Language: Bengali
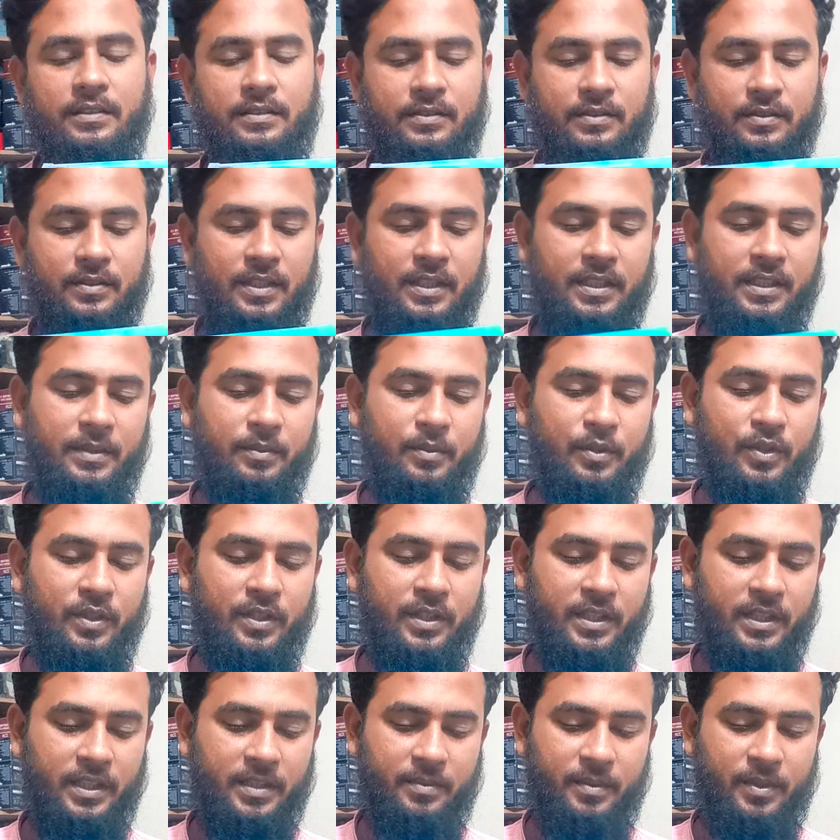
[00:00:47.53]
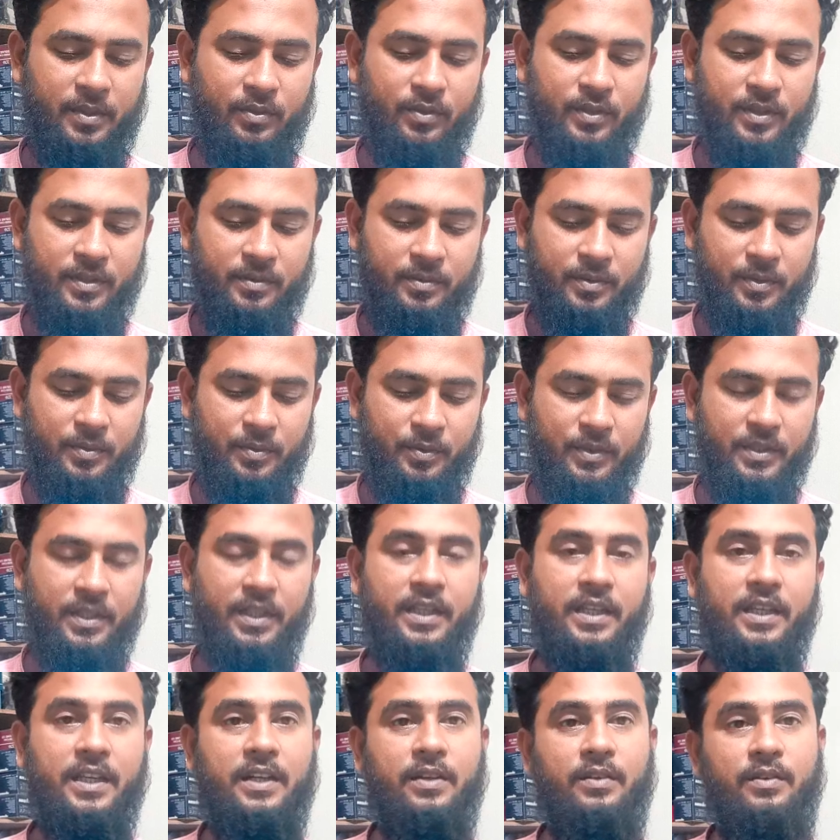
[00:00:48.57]
সো তিনটা মডেল নিয়ে আমরা কথা বলবো
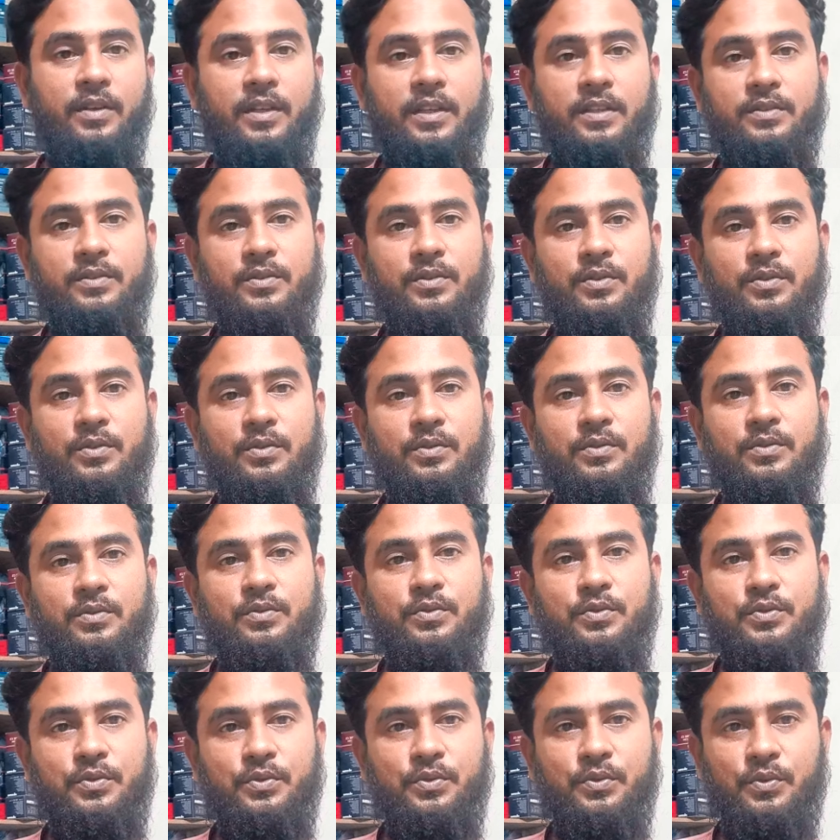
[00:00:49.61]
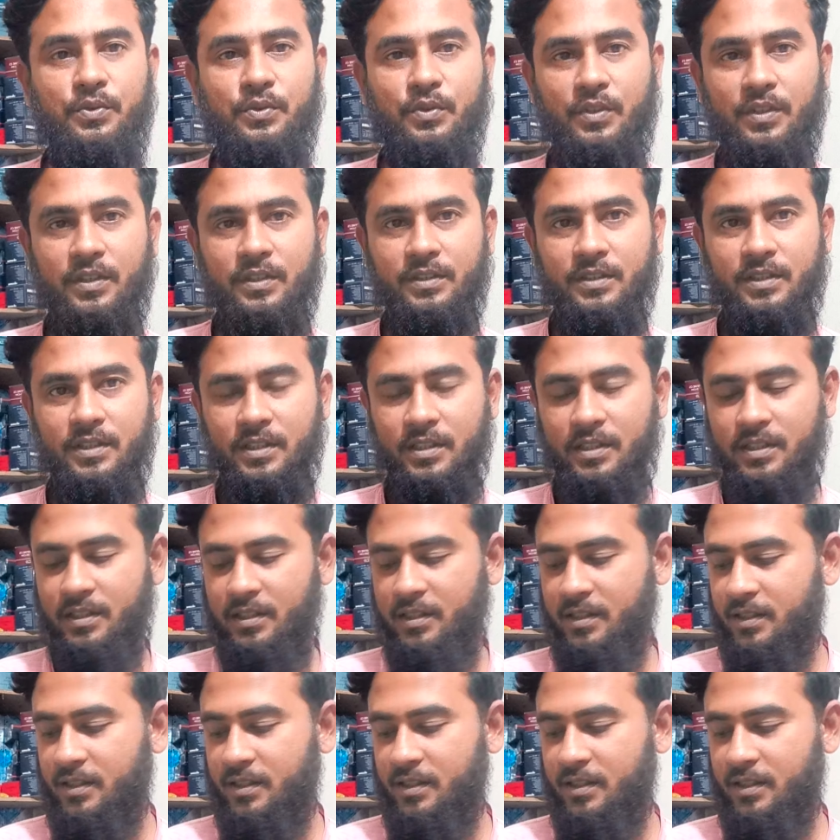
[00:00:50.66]
দেরি না করে চলুন শুরু করা যাক